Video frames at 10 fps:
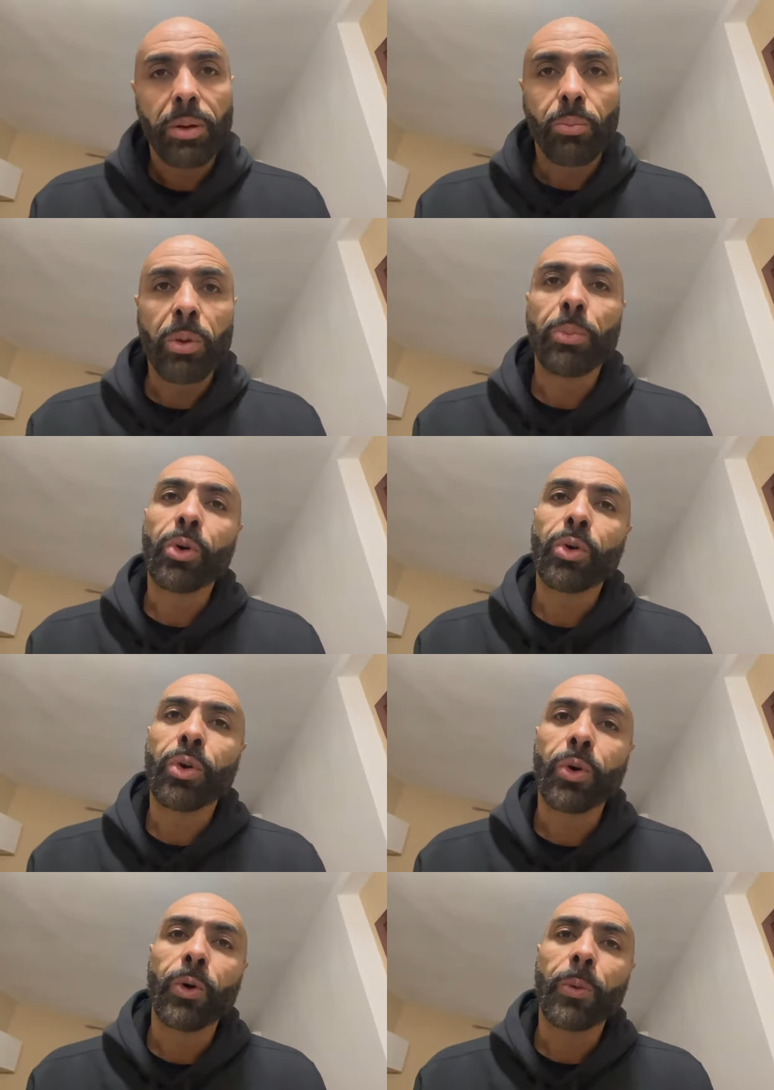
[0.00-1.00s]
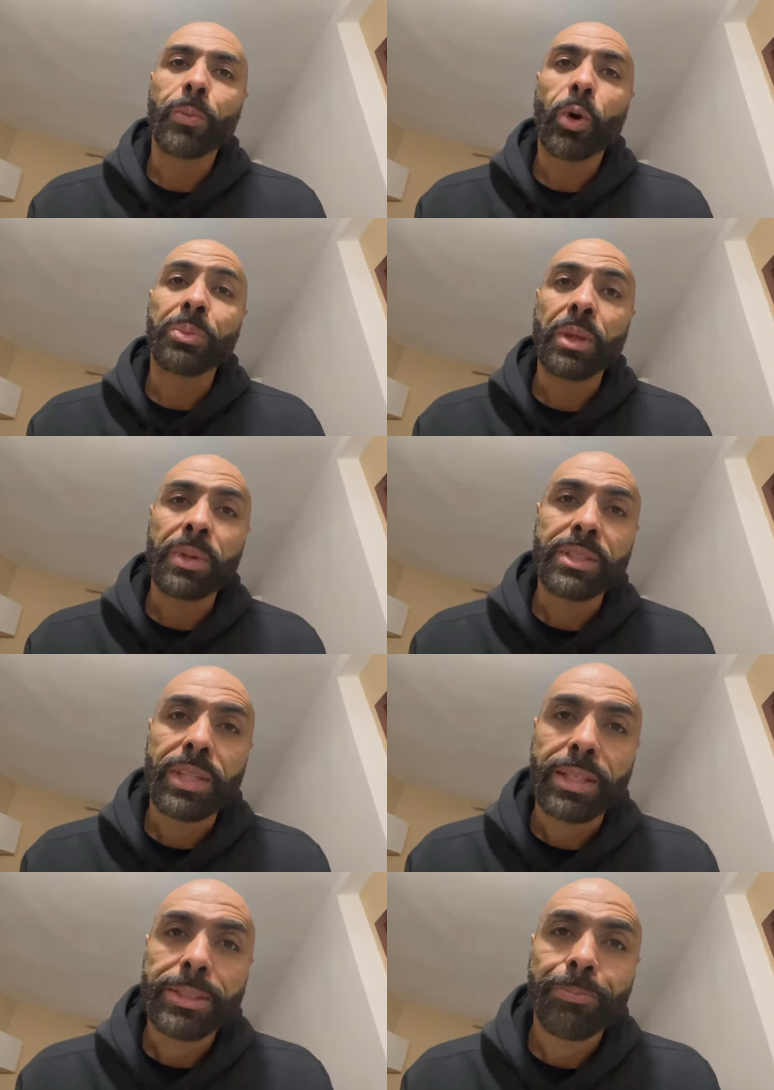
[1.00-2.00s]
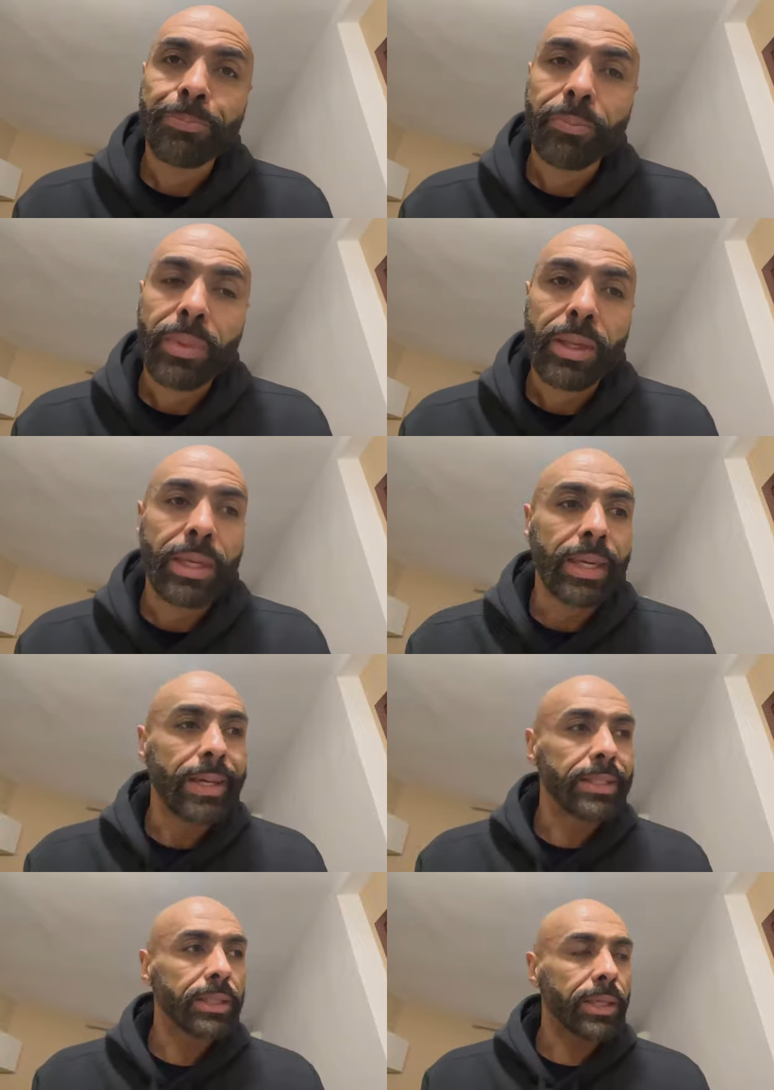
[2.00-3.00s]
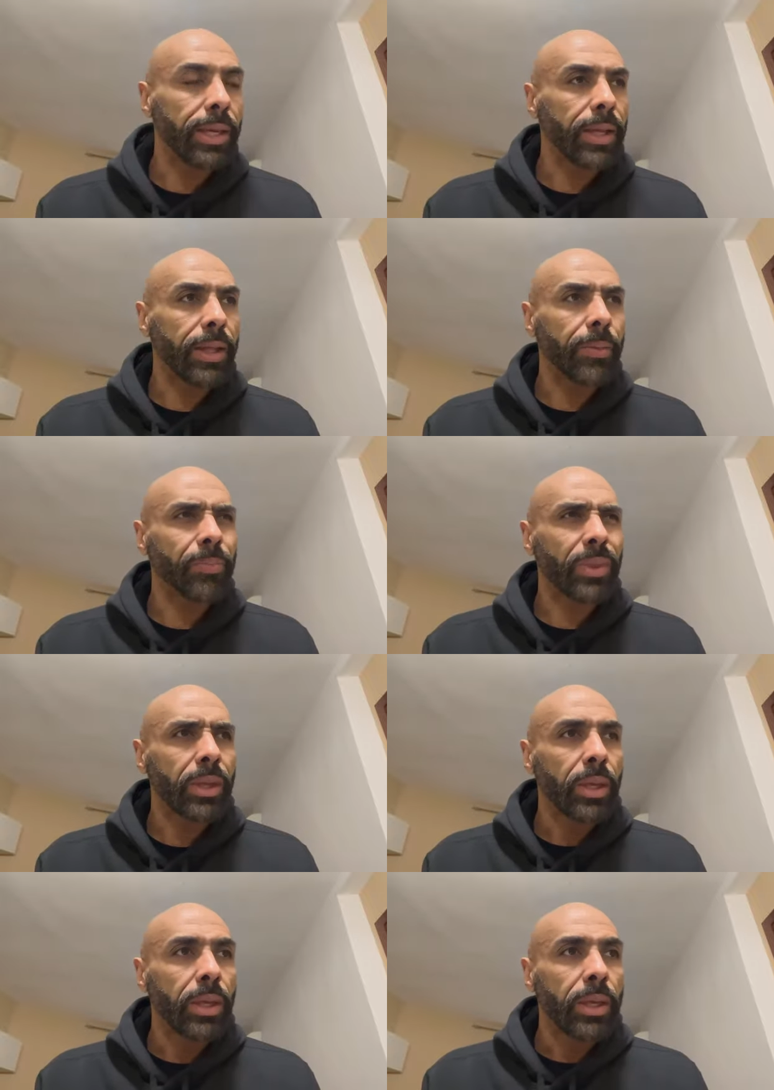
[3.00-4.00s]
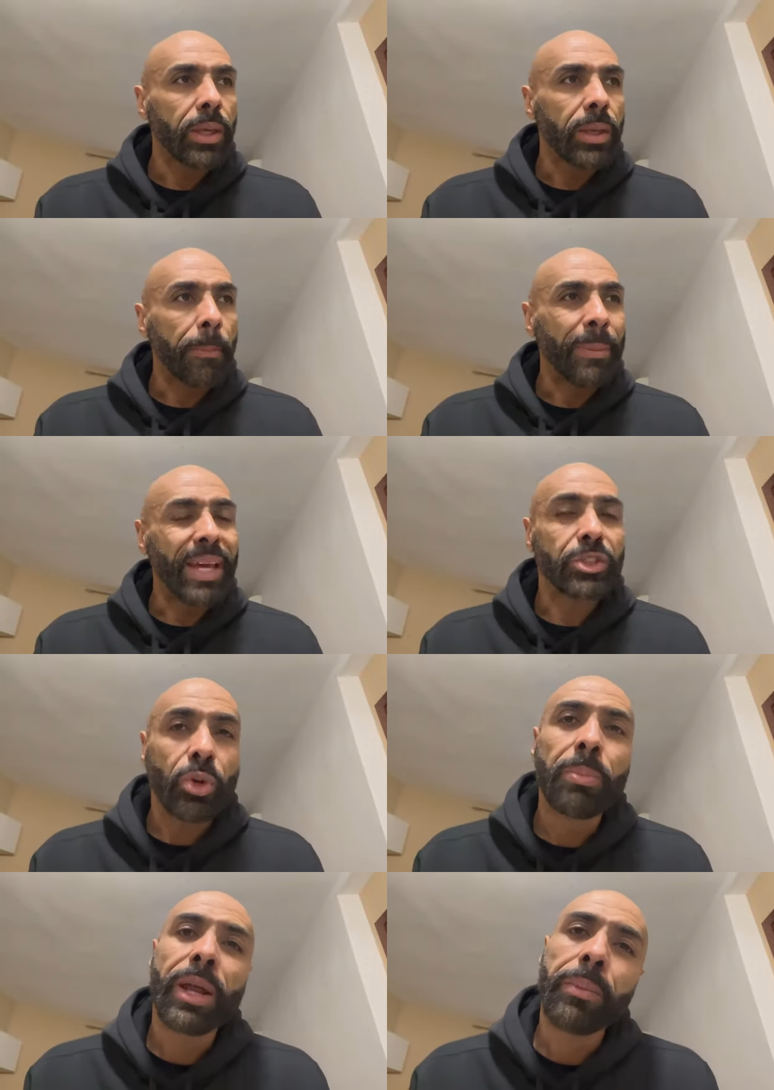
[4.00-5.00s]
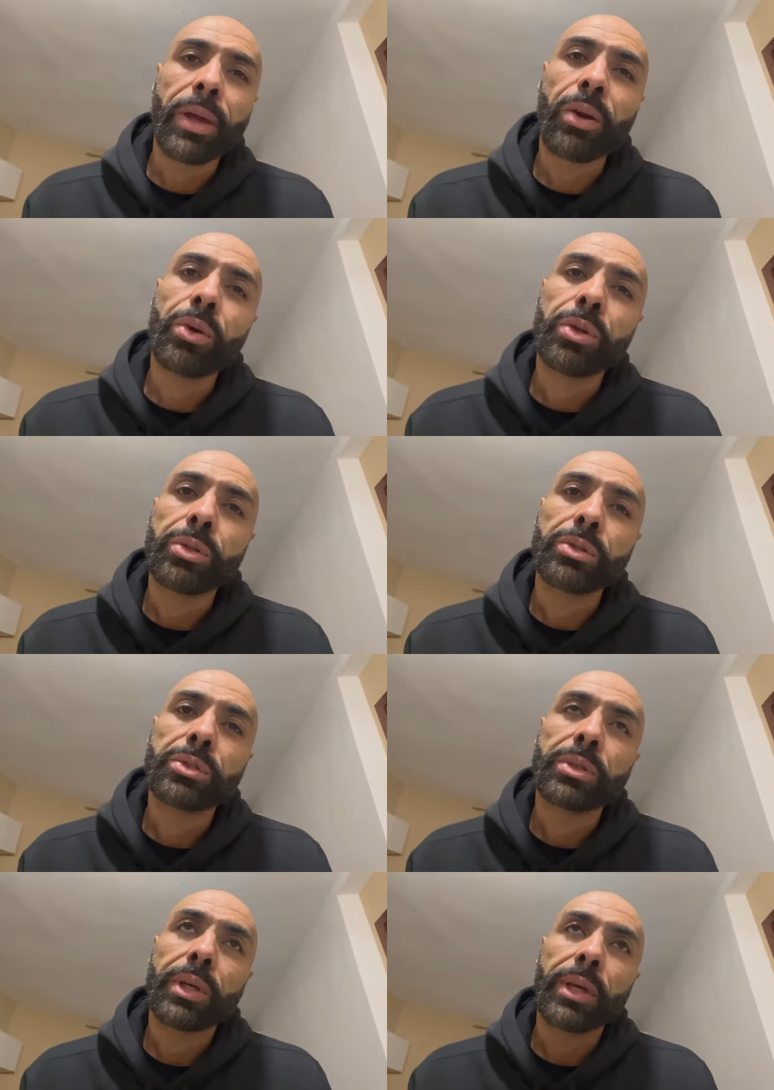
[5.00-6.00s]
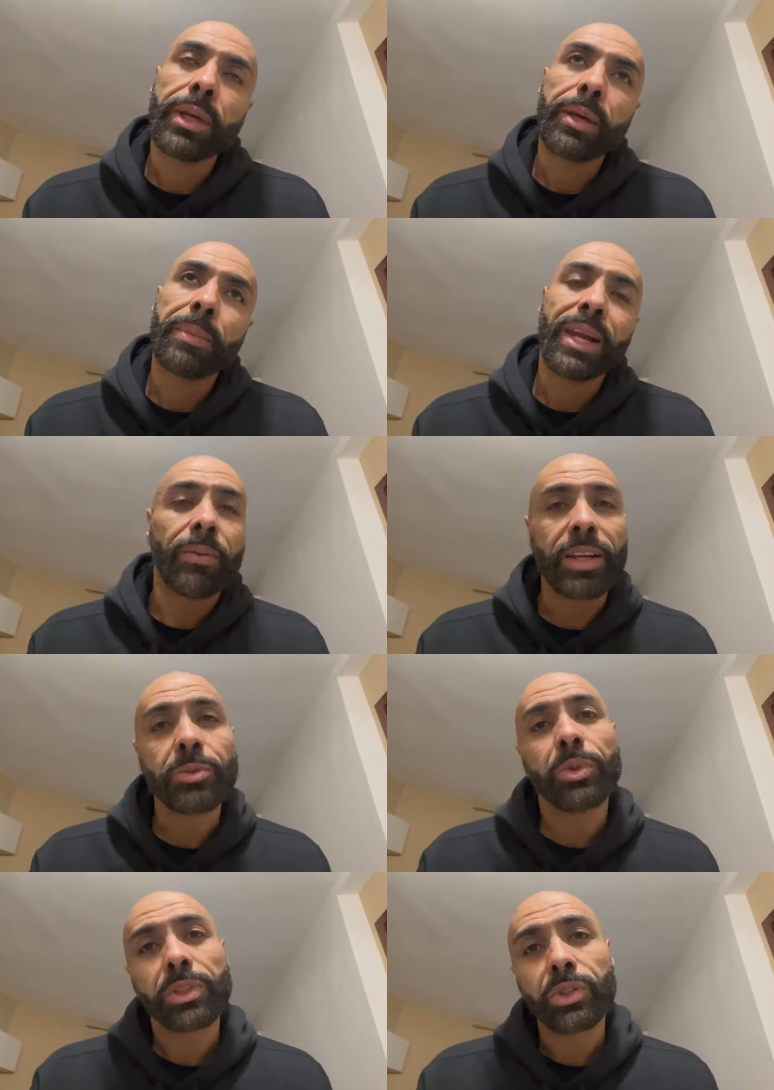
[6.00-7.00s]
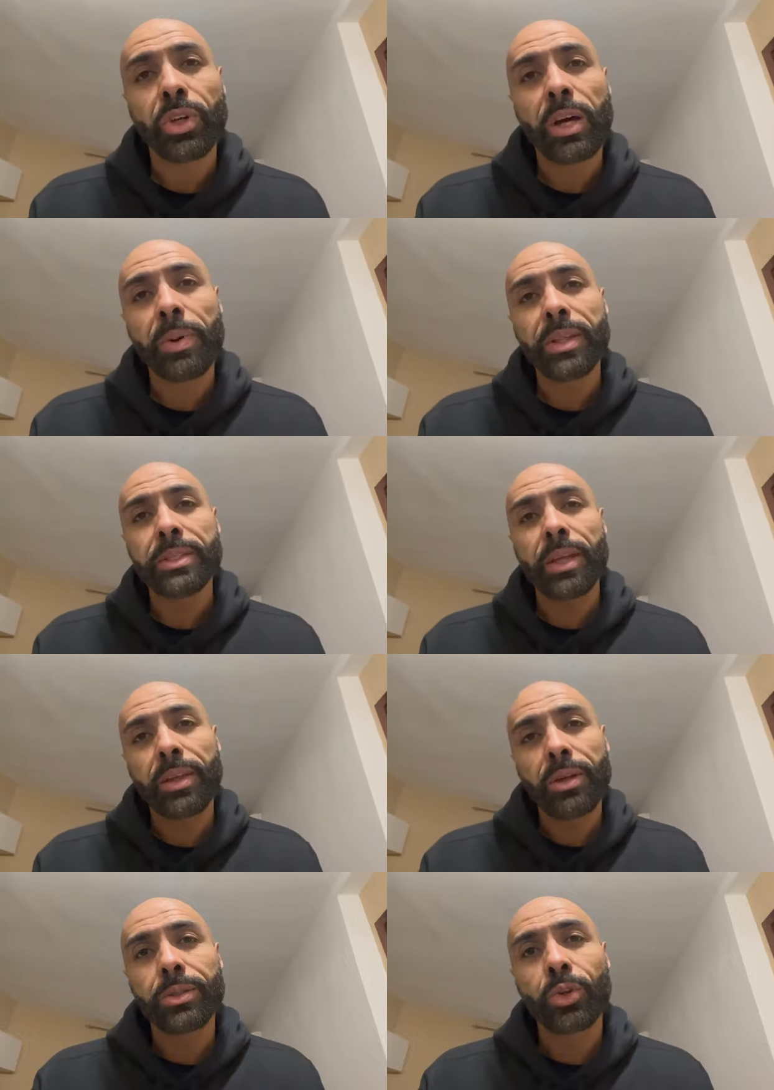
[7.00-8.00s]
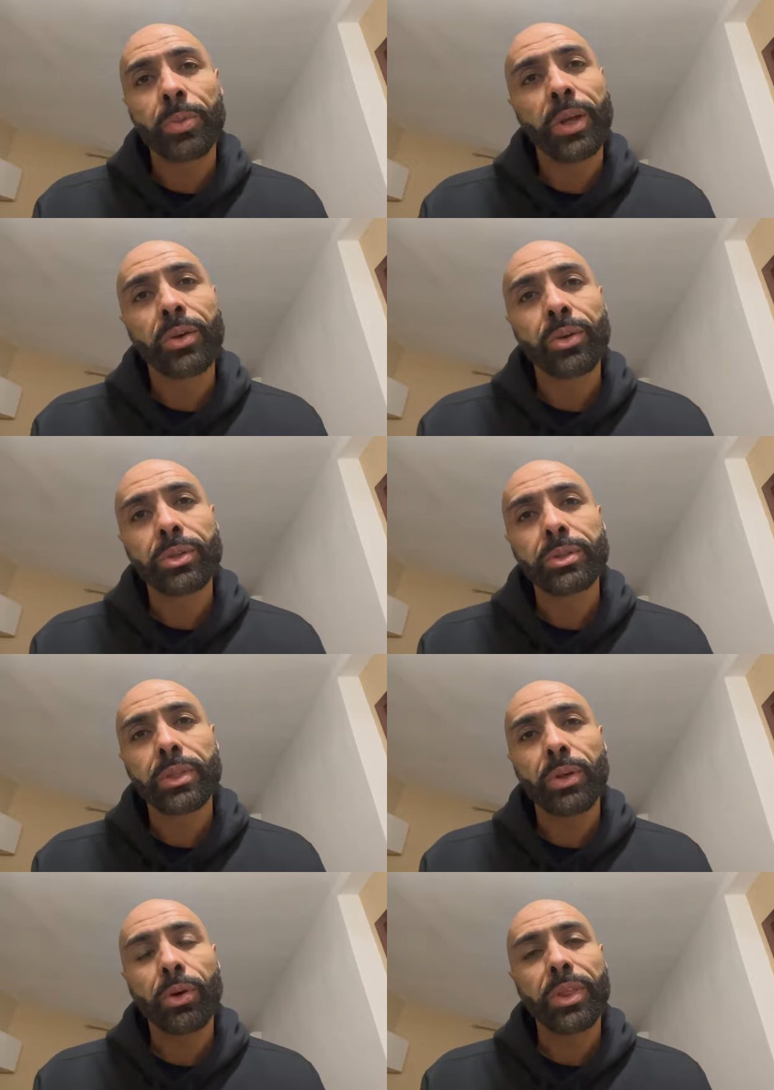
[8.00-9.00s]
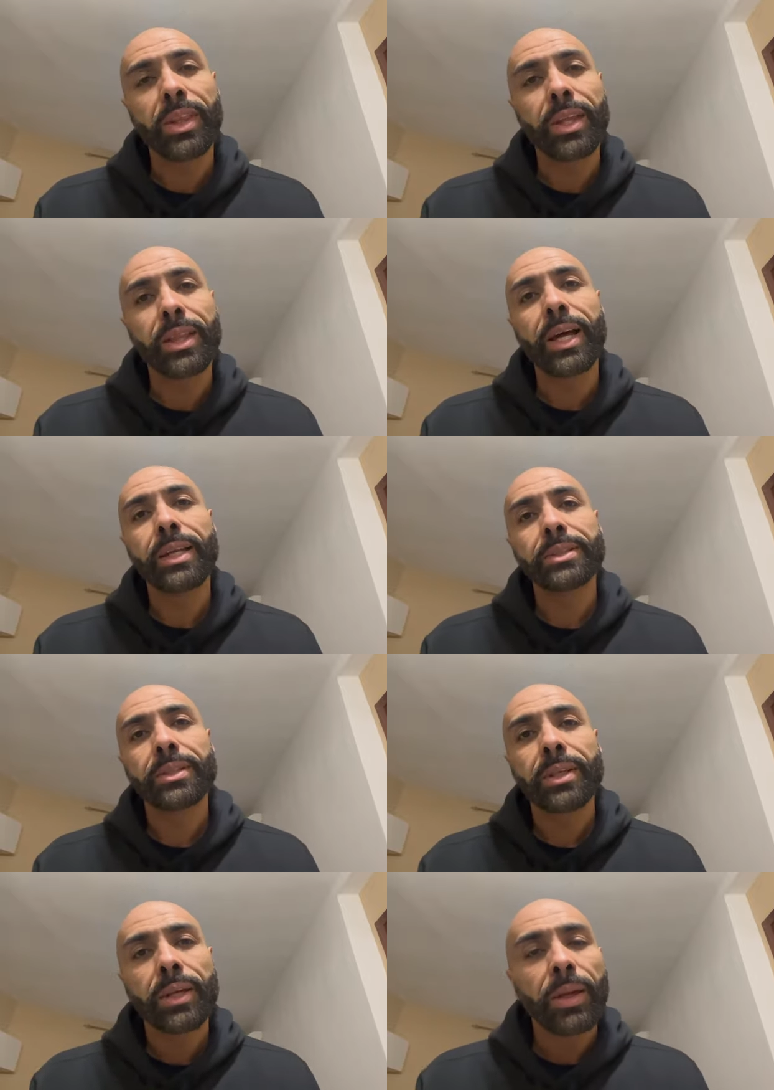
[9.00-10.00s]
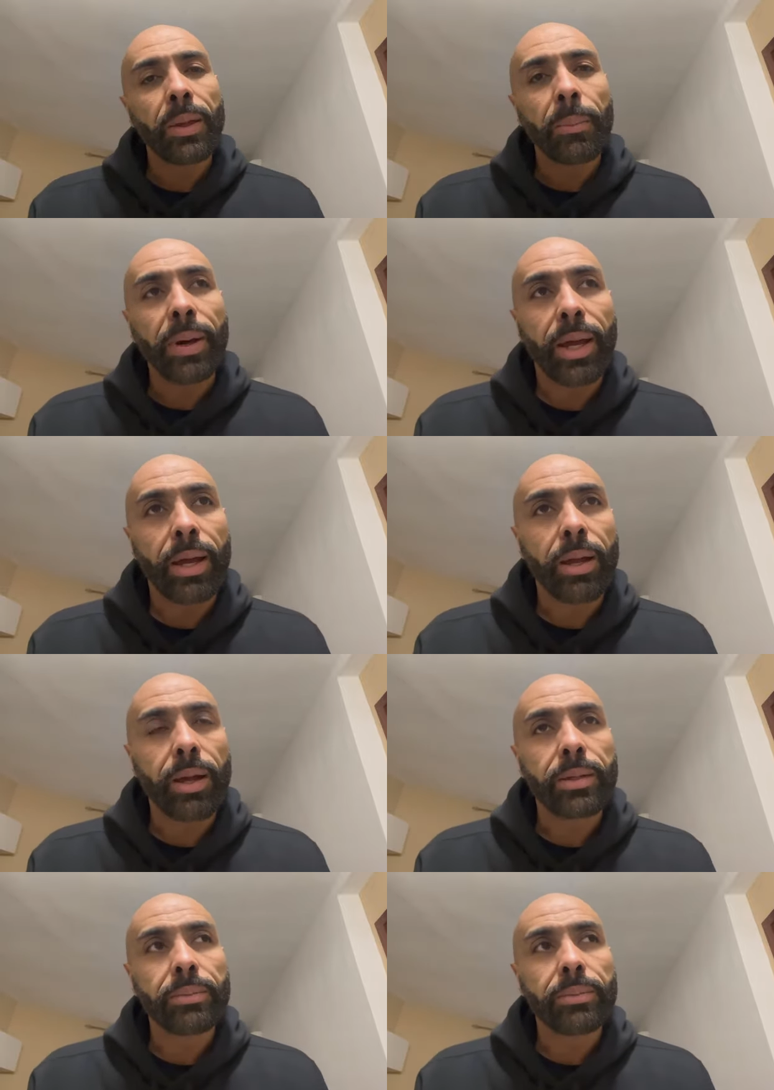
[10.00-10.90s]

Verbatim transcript: muy poco optimistas. Y es que me asombra ver los eh, malabarismos que son capaces de hacer los gobiernos occidentales para,